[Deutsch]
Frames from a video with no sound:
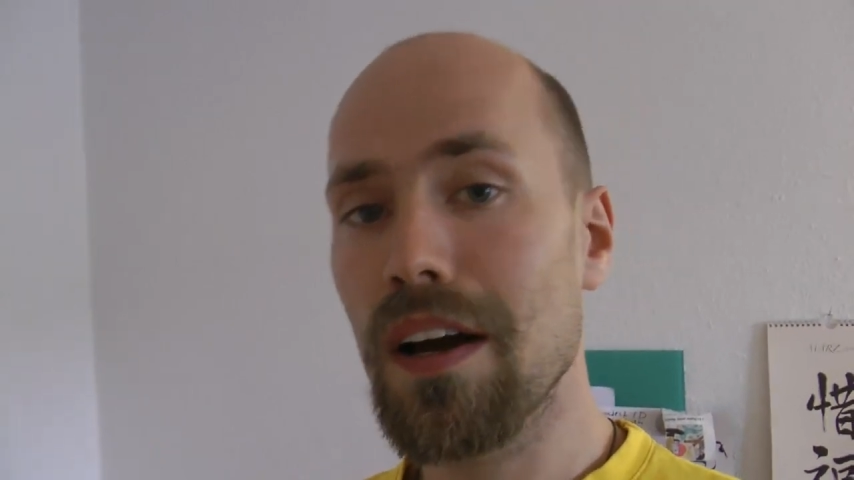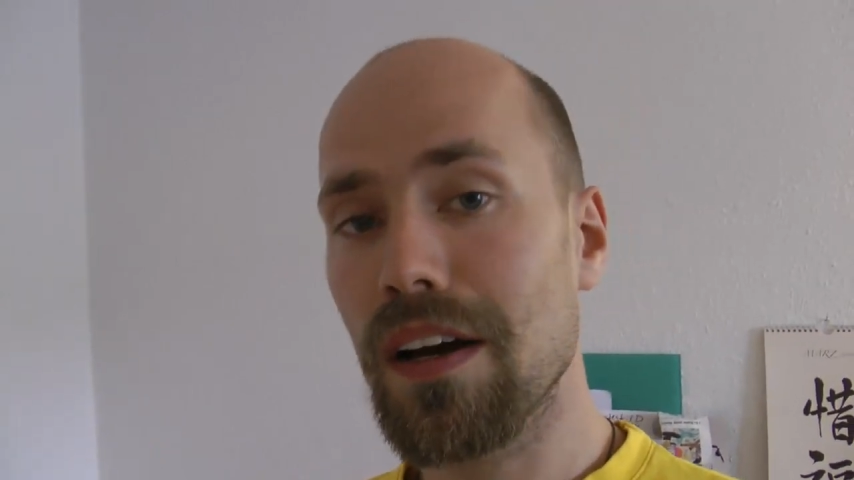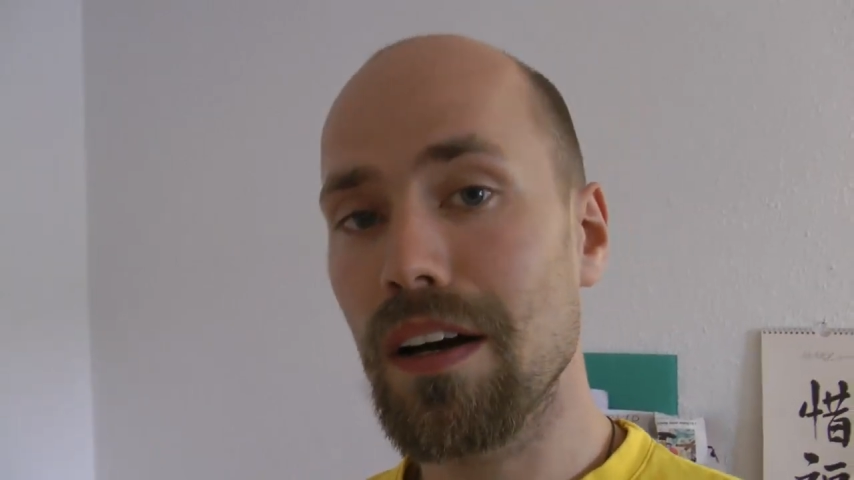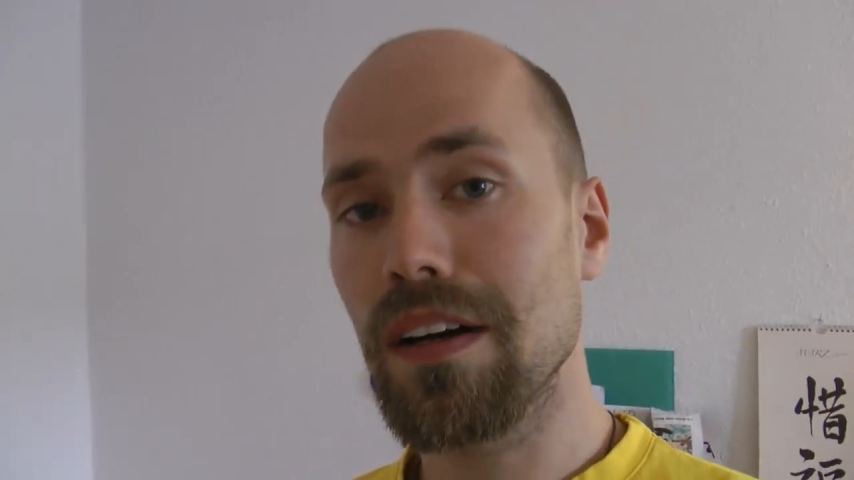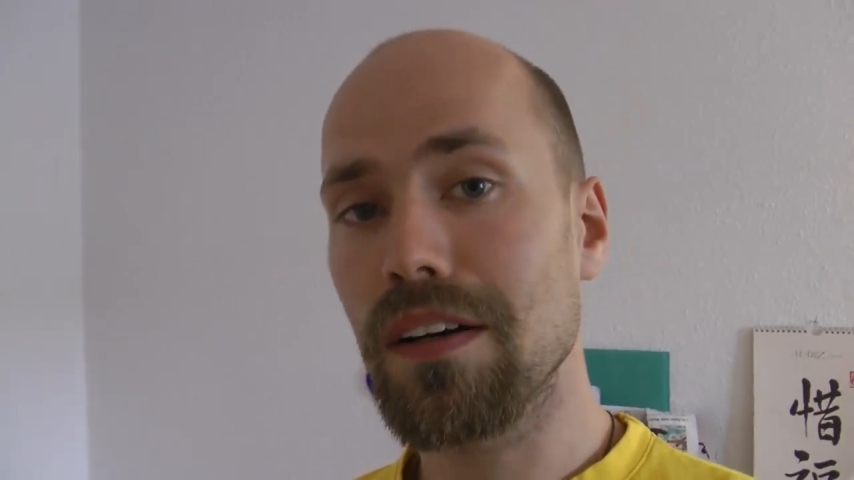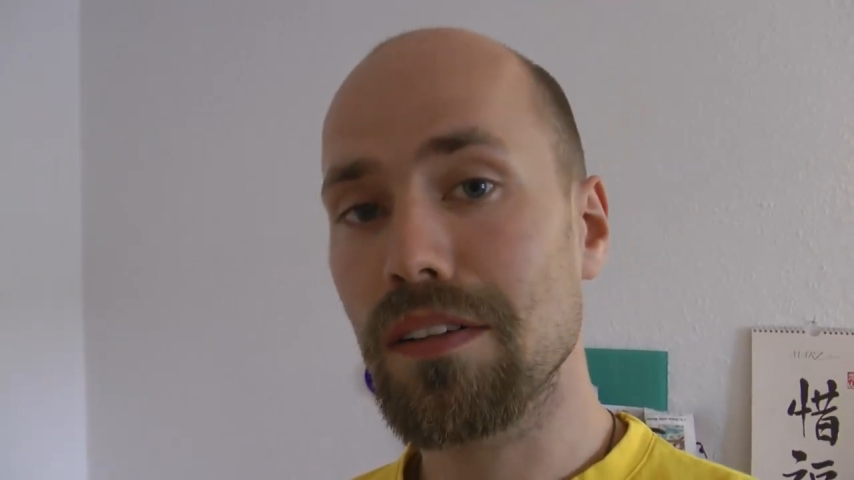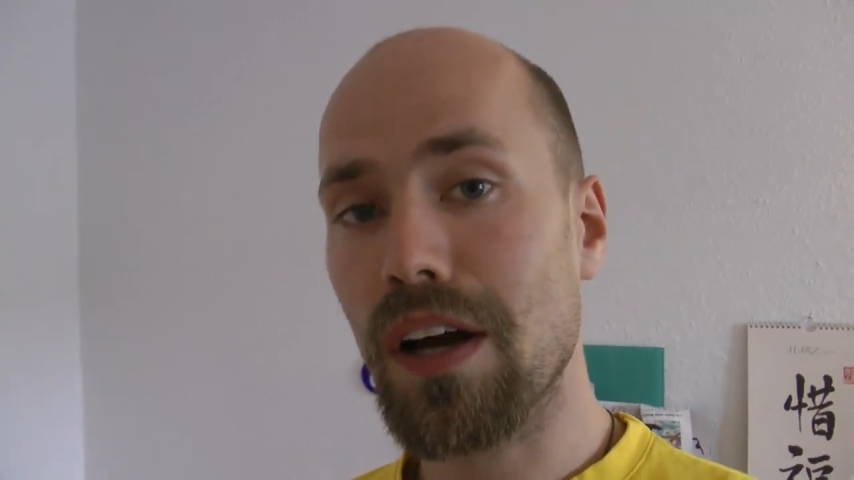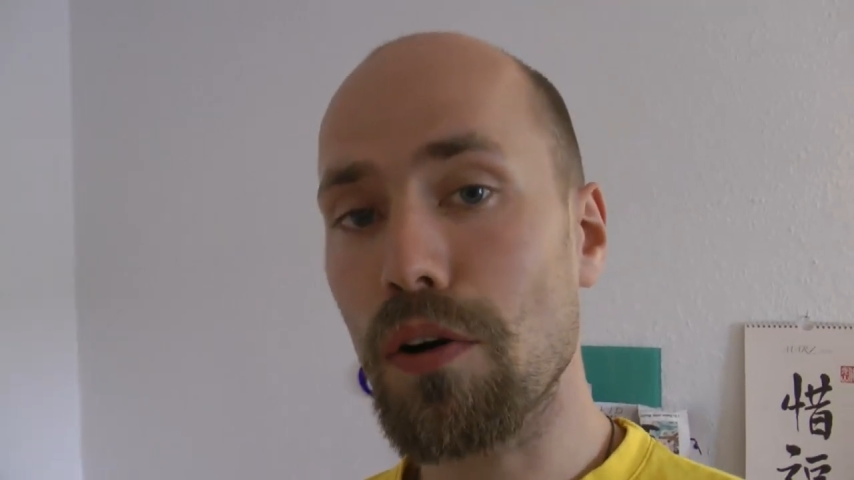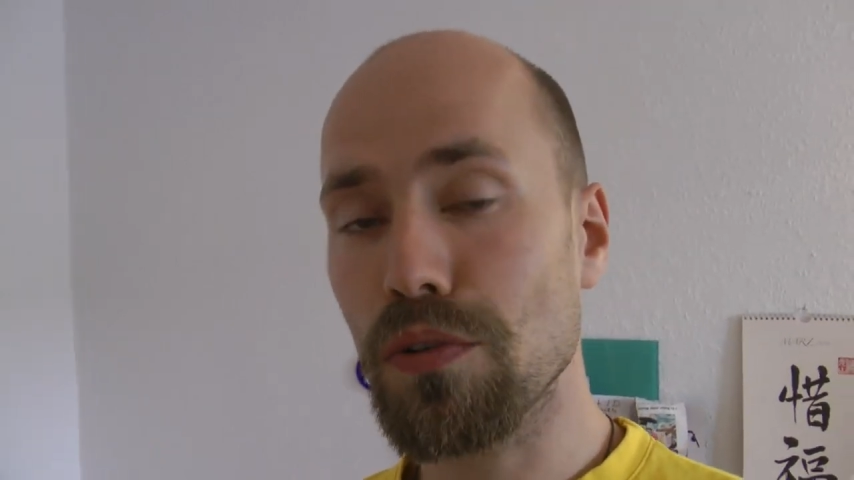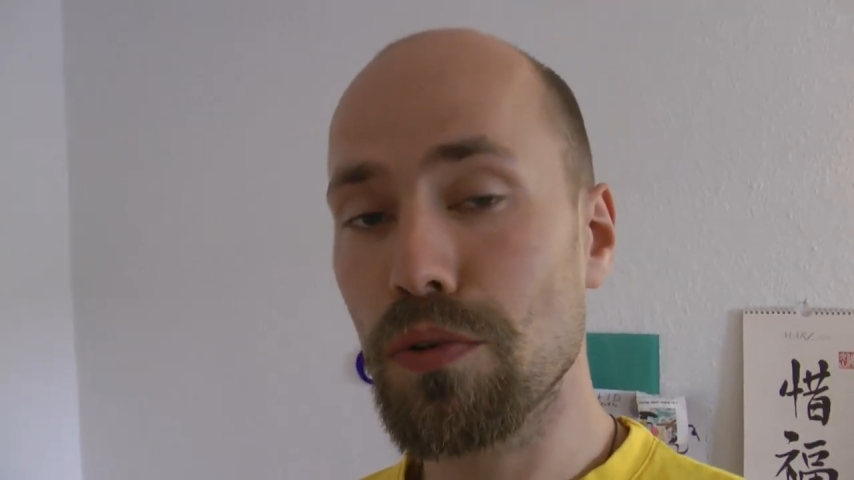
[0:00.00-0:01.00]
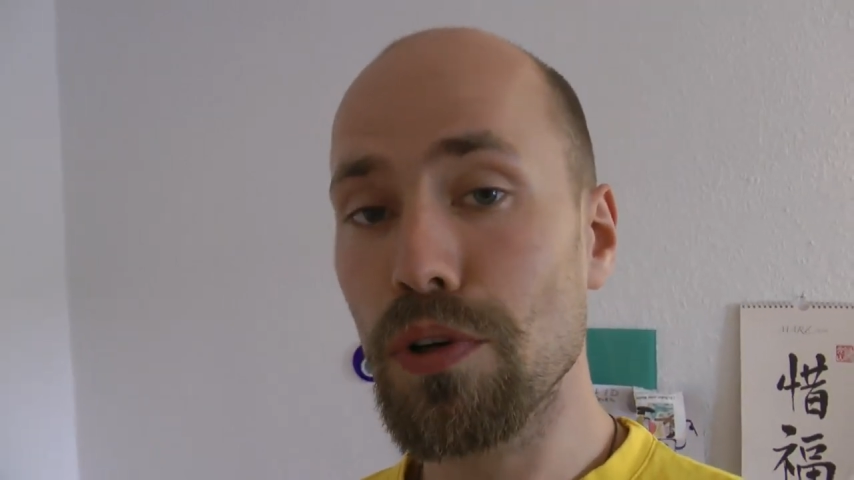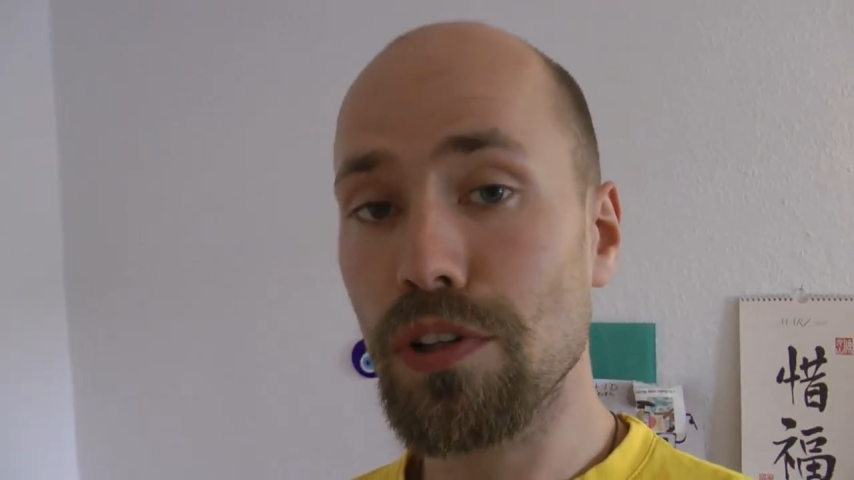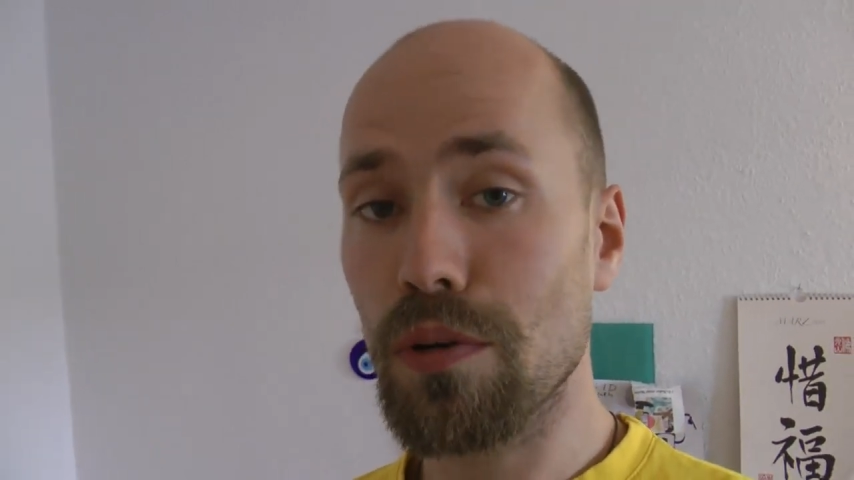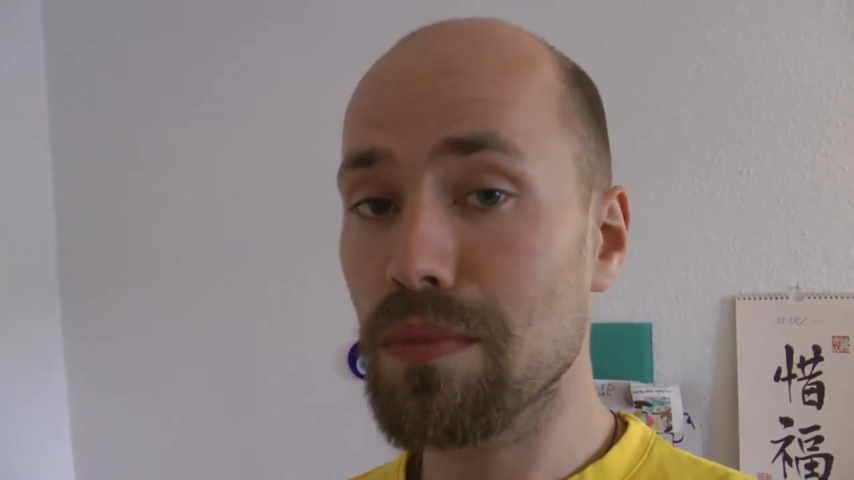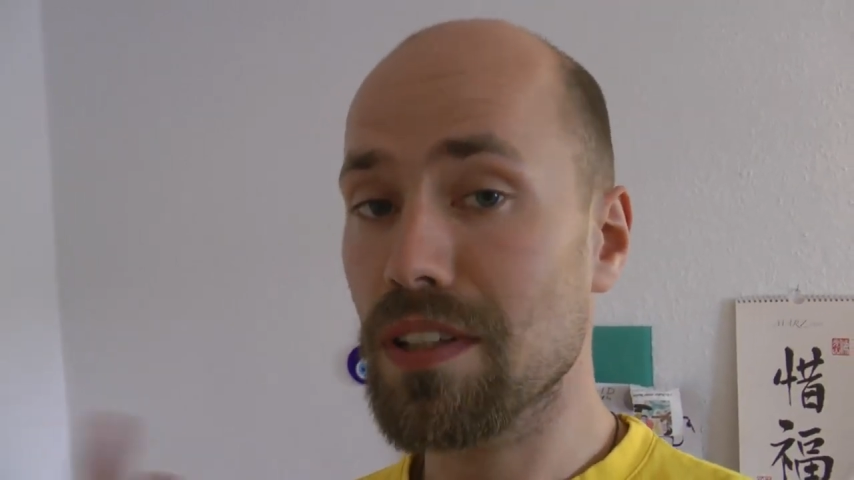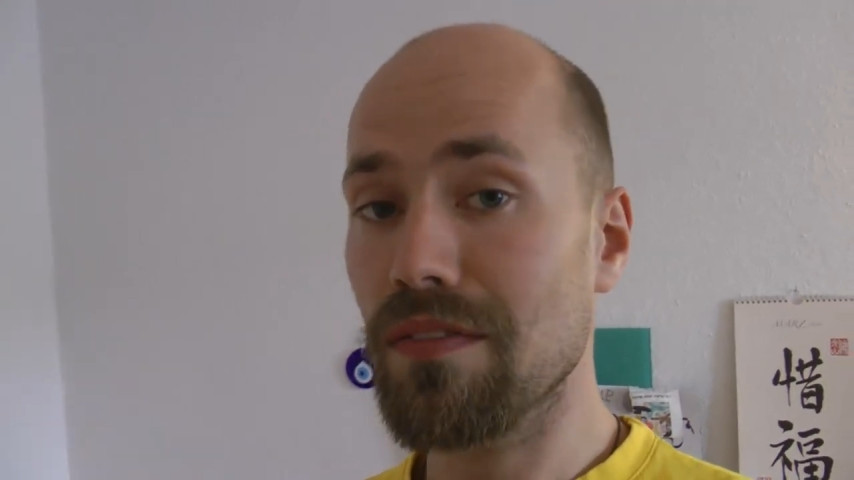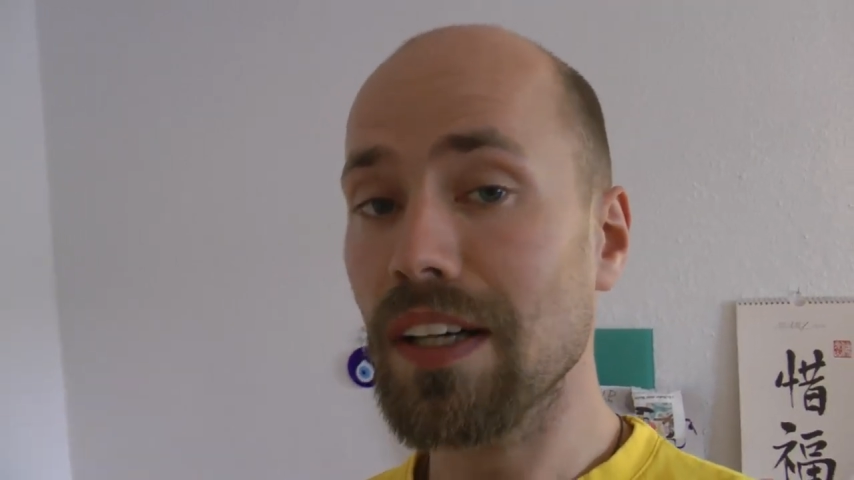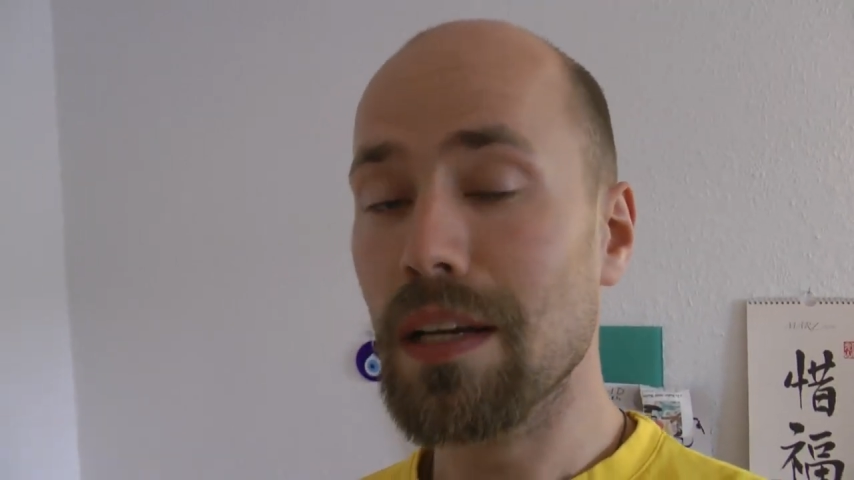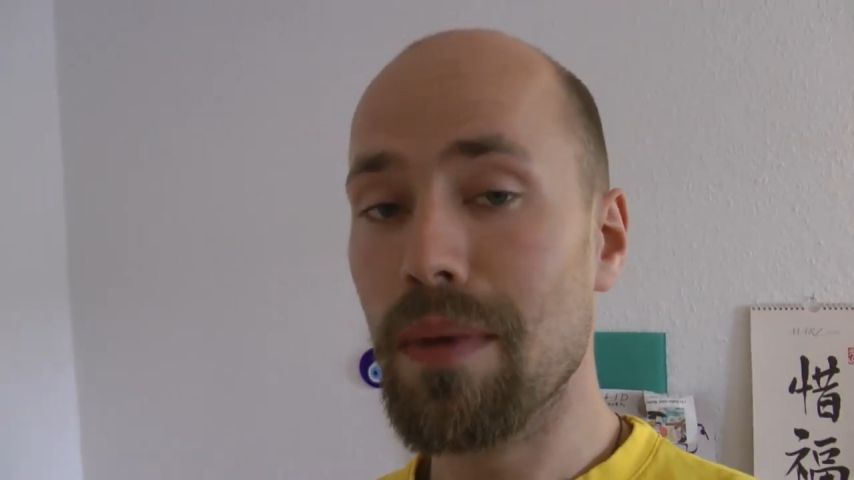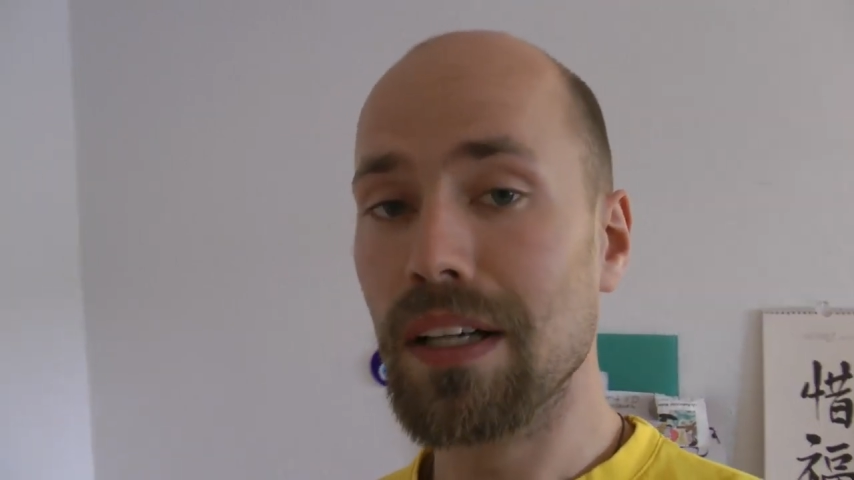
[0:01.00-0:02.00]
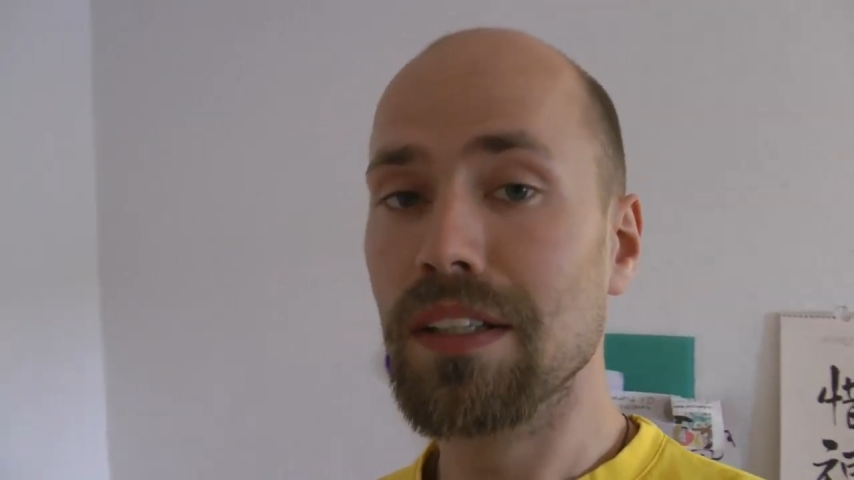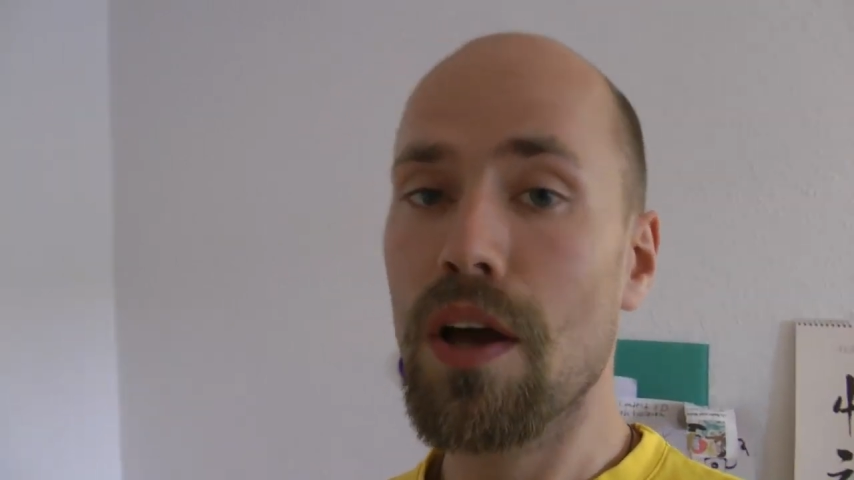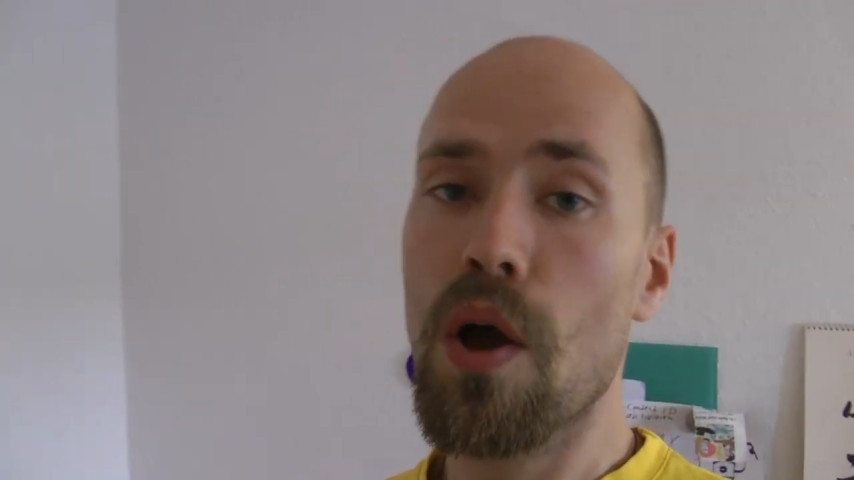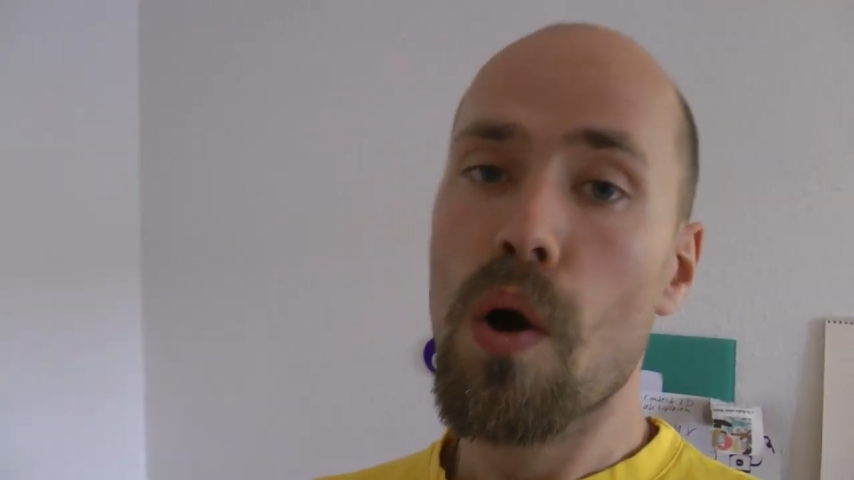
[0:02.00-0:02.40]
äh, Kraut und Küche noch ein bisschen weitermacht.